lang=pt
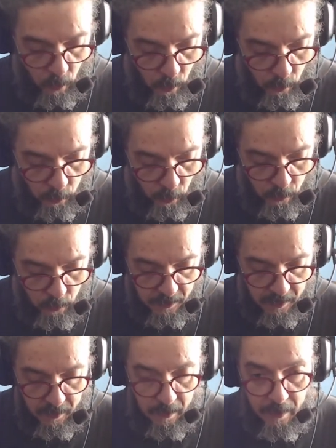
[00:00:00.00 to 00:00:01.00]
Ctrl
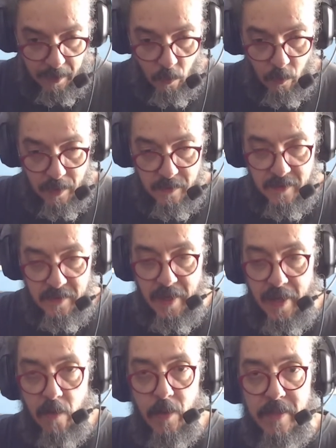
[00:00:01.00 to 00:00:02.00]
C, eu
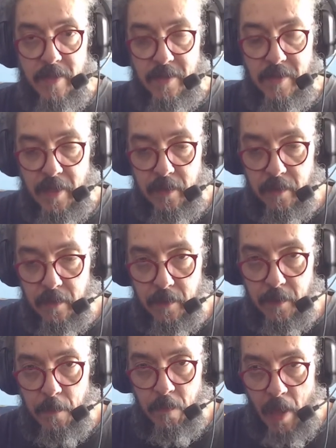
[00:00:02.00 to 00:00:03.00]
cancelo essa saída.